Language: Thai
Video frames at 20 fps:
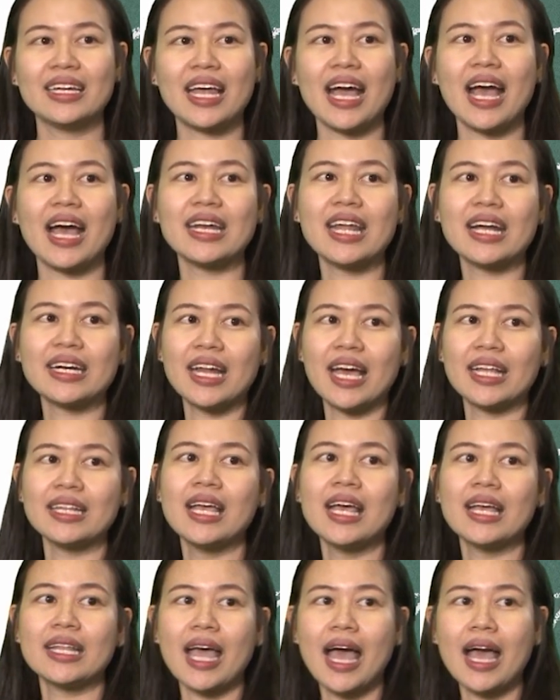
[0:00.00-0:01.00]
นะคะดังนั้น
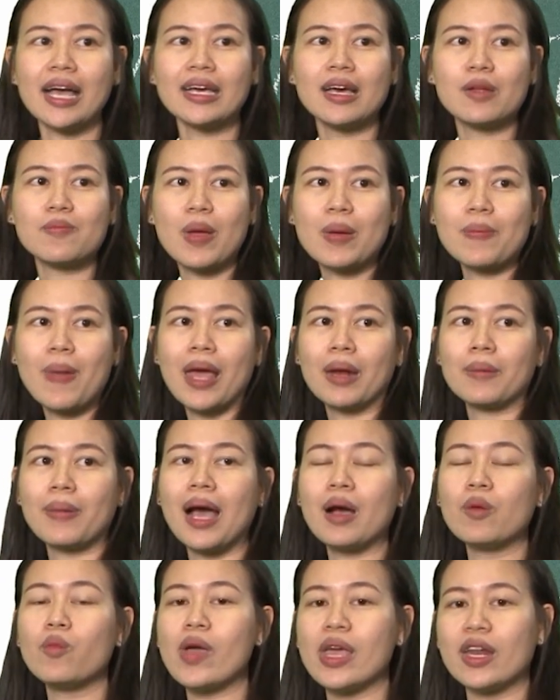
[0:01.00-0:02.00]
ถ้าเกิดเป็นแผ่น
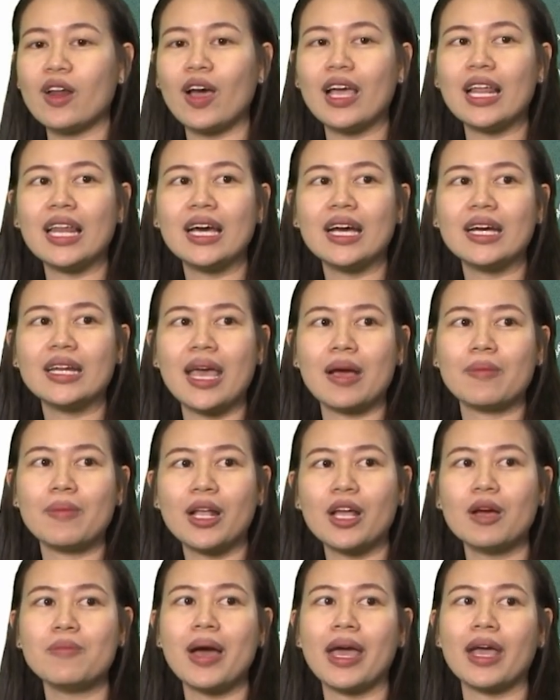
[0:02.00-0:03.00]
ภาพเวนออยเลอร์เนี่ยมั
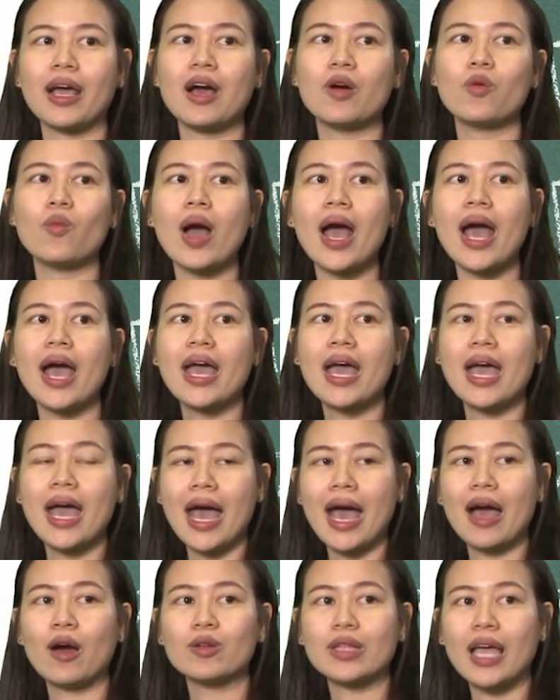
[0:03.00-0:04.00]
นก็หมายความว่า
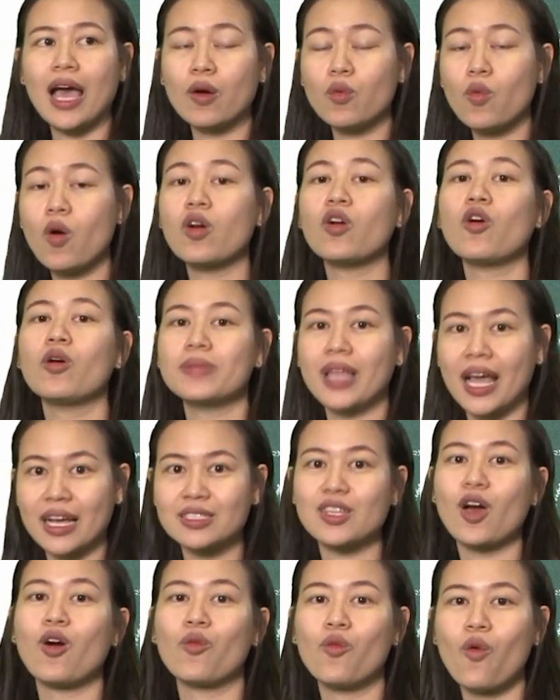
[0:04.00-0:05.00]
เอาทั้งวงกลมทั้ง
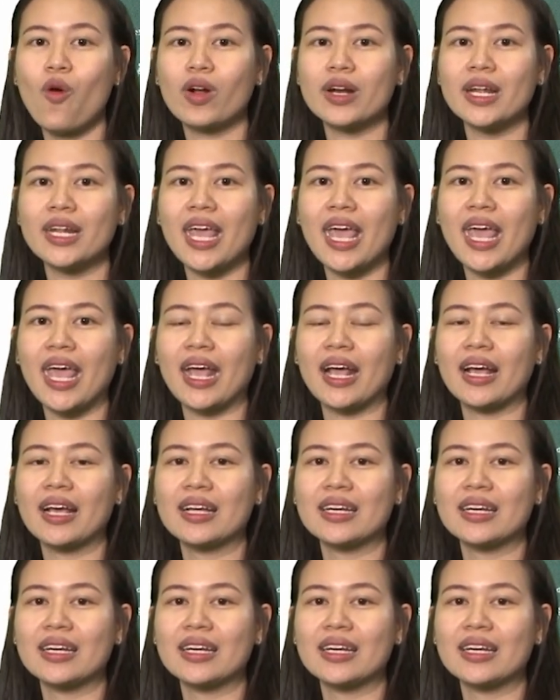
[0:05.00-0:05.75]
2วงนั่นเอง